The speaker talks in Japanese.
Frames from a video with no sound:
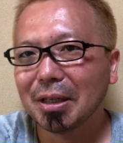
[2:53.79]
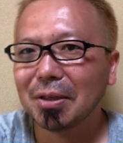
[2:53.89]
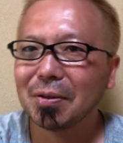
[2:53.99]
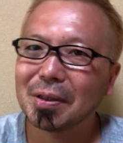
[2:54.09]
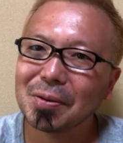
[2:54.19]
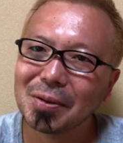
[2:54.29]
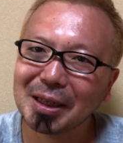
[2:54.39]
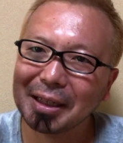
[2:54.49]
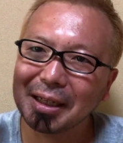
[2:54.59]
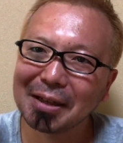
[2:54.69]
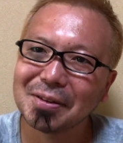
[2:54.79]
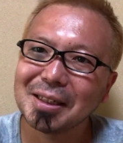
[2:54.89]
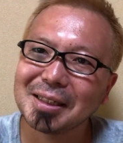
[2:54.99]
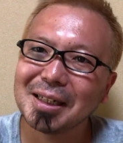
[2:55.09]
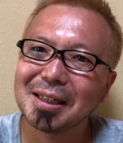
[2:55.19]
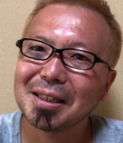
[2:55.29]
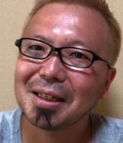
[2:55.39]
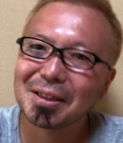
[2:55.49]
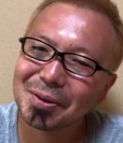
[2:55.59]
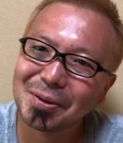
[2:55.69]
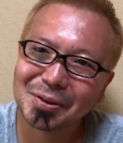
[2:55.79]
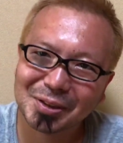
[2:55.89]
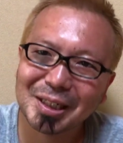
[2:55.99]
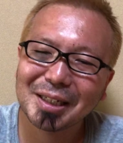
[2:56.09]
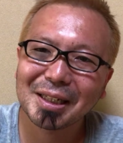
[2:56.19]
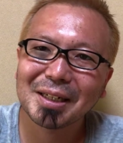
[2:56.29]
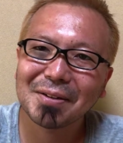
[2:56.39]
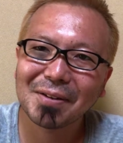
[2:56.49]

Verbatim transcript: いろんなこう課題がクリアされてったり協力し合えたり